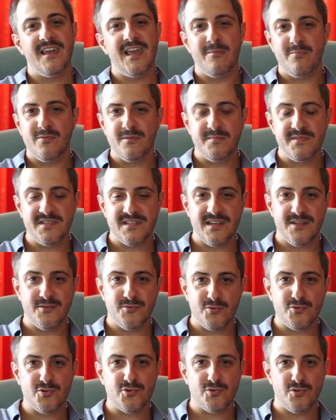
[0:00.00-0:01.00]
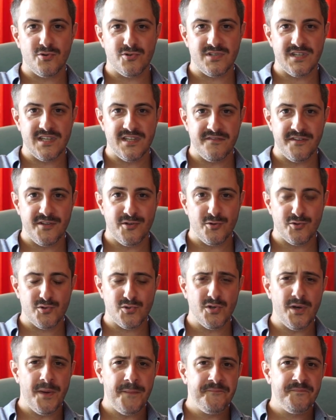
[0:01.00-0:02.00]
Apple bize dürüst olsaydı
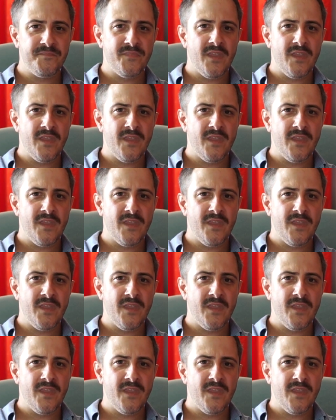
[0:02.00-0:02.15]
videosu.